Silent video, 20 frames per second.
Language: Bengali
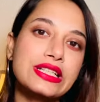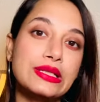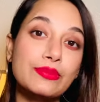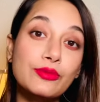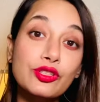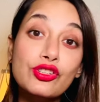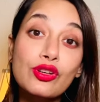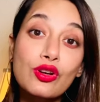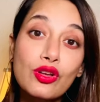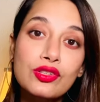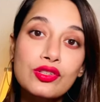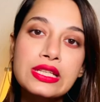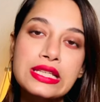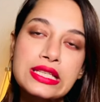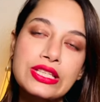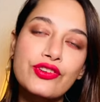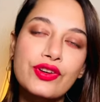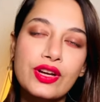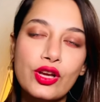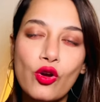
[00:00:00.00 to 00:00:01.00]

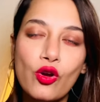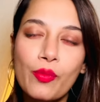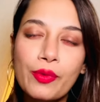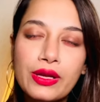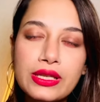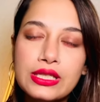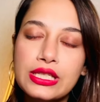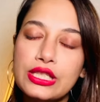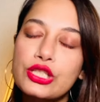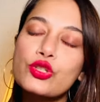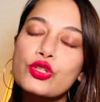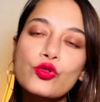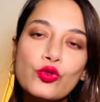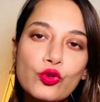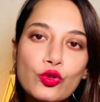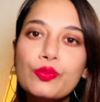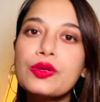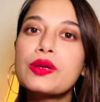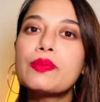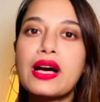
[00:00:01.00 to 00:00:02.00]
ডার্মাটোলজিস্ট রেকমেন্ডেড
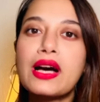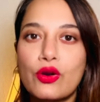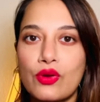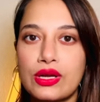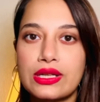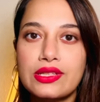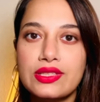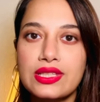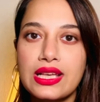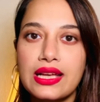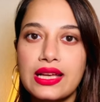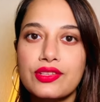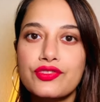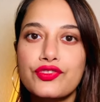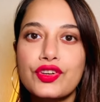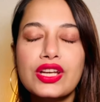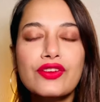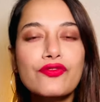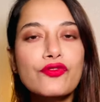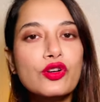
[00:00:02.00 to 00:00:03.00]
খুবই ভালো একটা
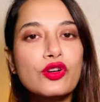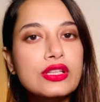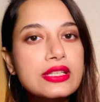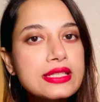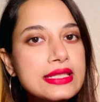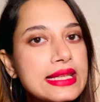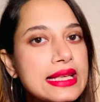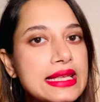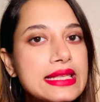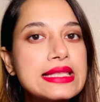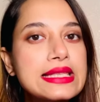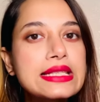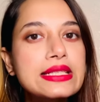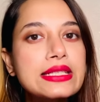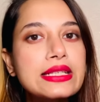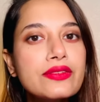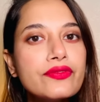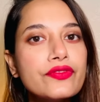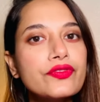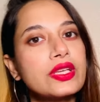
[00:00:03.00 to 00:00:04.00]
সানস্ক্রিন ফর দ্য
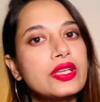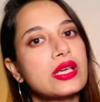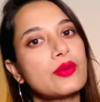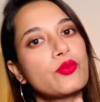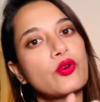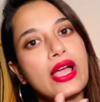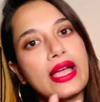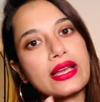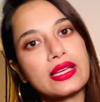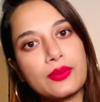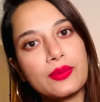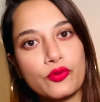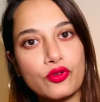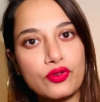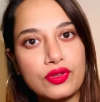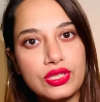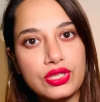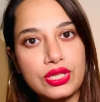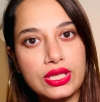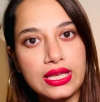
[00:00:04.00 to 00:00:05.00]
সেন্সিটিভ এবং অ্যাকনিপ্রোন
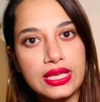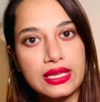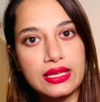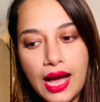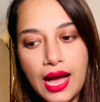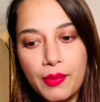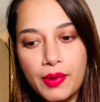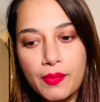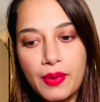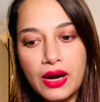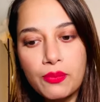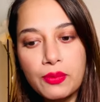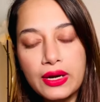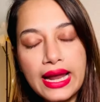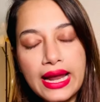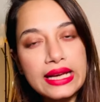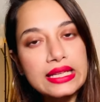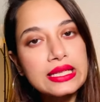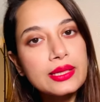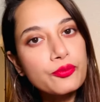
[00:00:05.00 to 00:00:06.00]
স্কিন আমি বারবার
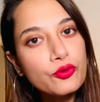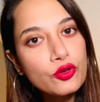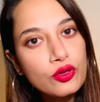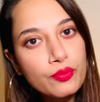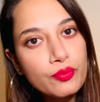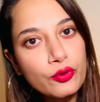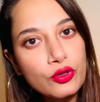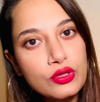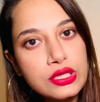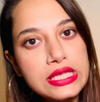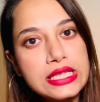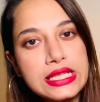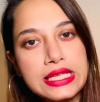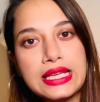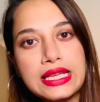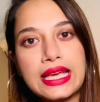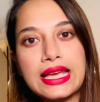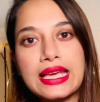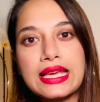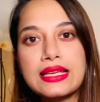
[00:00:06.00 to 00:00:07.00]
অ্যাকনিপ্রোন বলছি
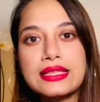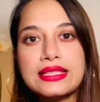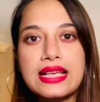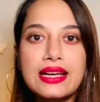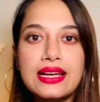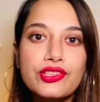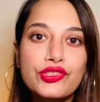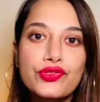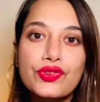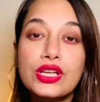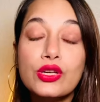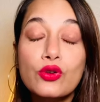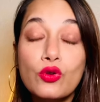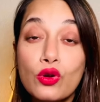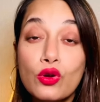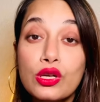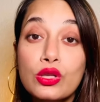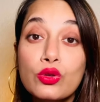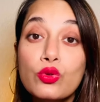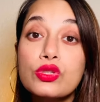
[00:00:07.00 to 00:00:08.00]
এই সানস্ক্রিনগুলো
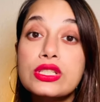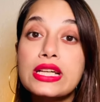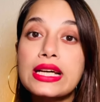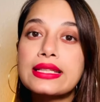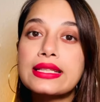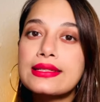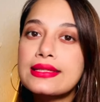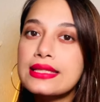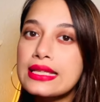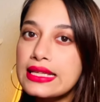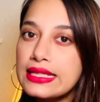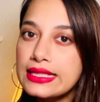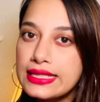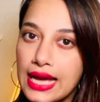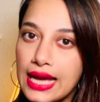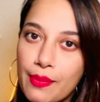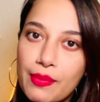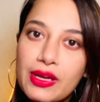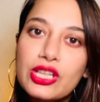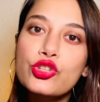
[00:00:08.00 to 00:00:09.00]
কিন্তু যাদের স্কিন
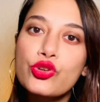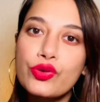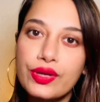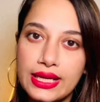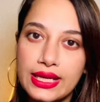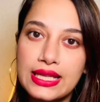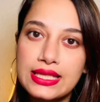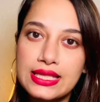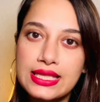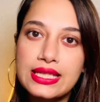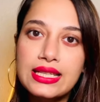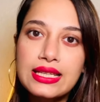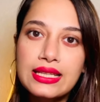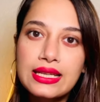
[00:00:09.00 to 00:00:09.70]
ড্যামেজ হয়ে গেছে